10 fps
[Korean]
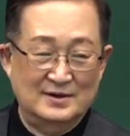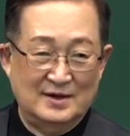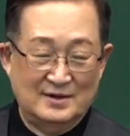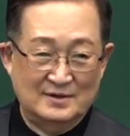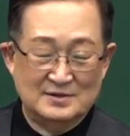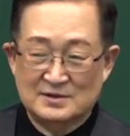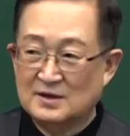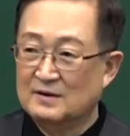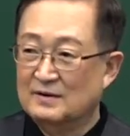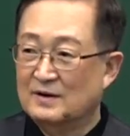알아서
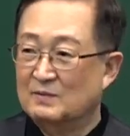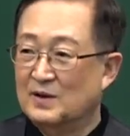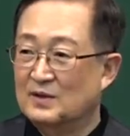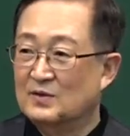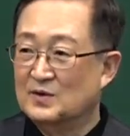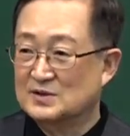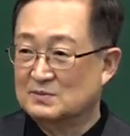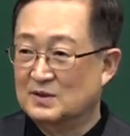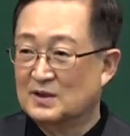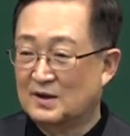성령님의
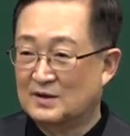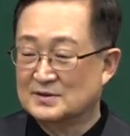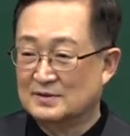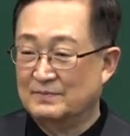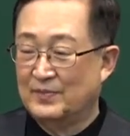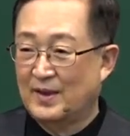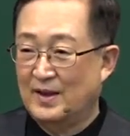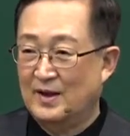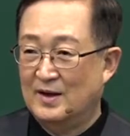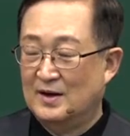인도하심에 따라서
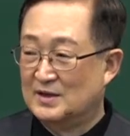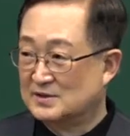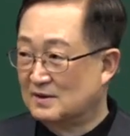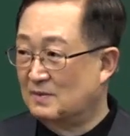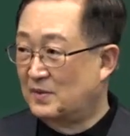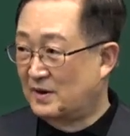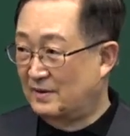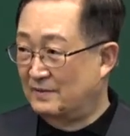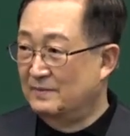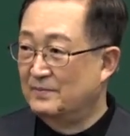하시길
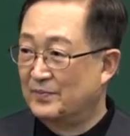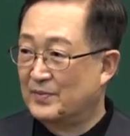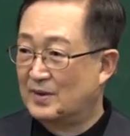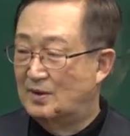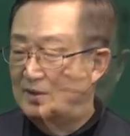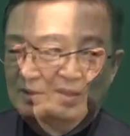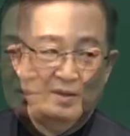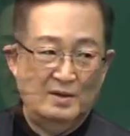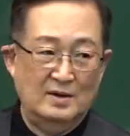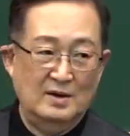바래요. 예,
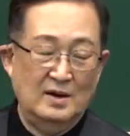예.